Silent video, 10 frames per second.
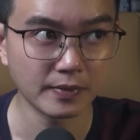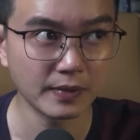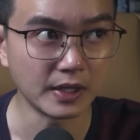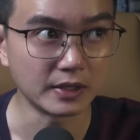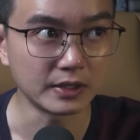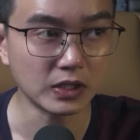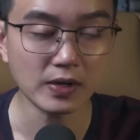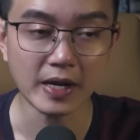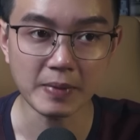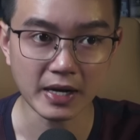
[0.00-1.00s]
Nhưng có
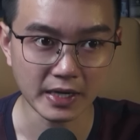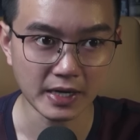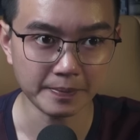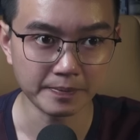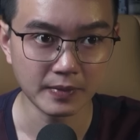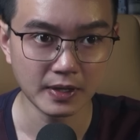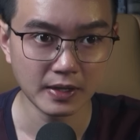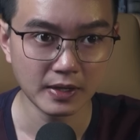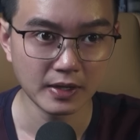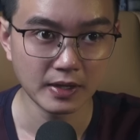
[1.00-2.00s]
lẽ bà đã lầm.
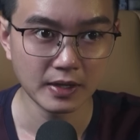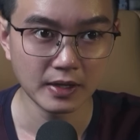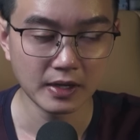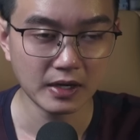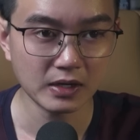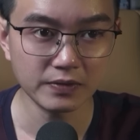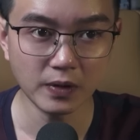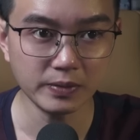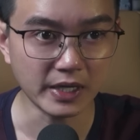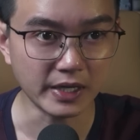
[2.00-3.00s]
Đó
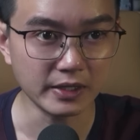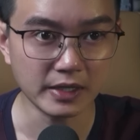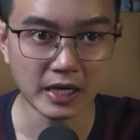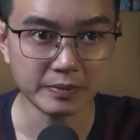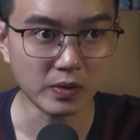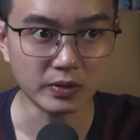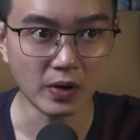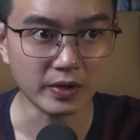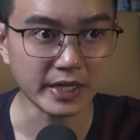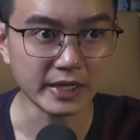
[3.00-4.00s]
vốn dĩ chỉ là một
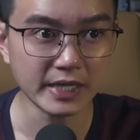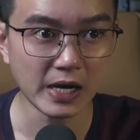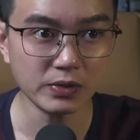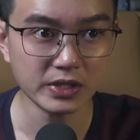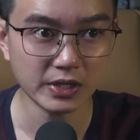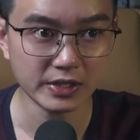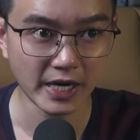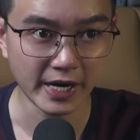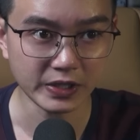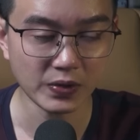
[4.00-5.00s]
đòn cảnh cáo sơ
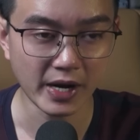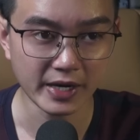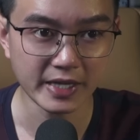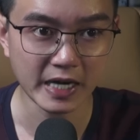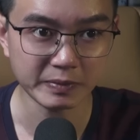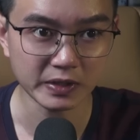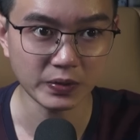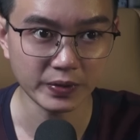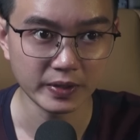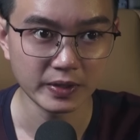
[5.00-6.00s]
sài cho hả dạ mà
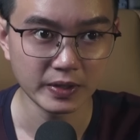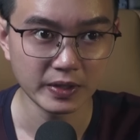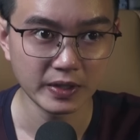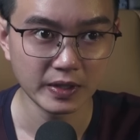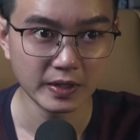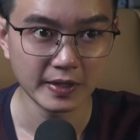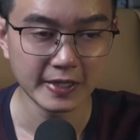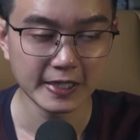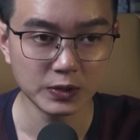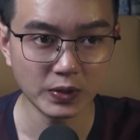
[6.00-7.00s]
thôi.
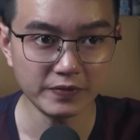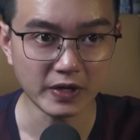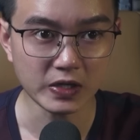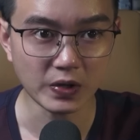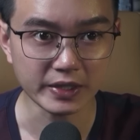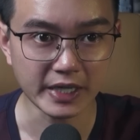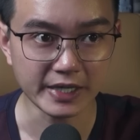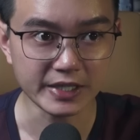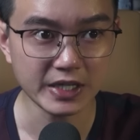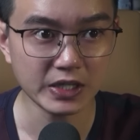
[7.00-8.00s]
Thúy vẫn còn dành
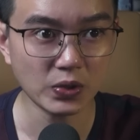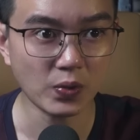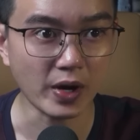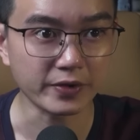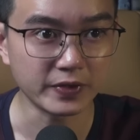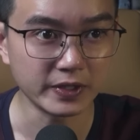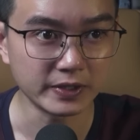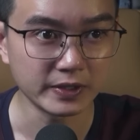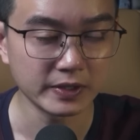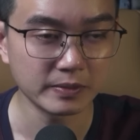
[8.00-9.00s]
riêng cho Hoài Phương
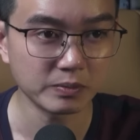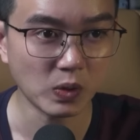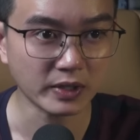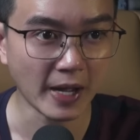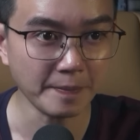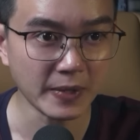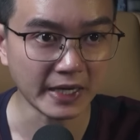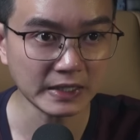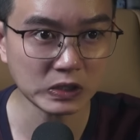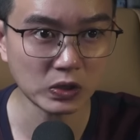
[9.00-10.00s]
một thảm
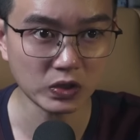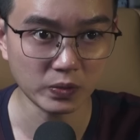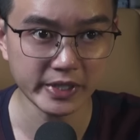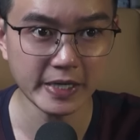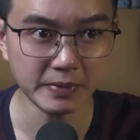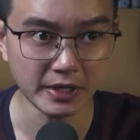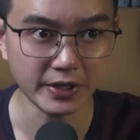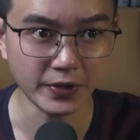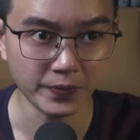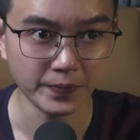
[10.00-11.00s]
cảnh còn khủng khiếp hơn nhiều.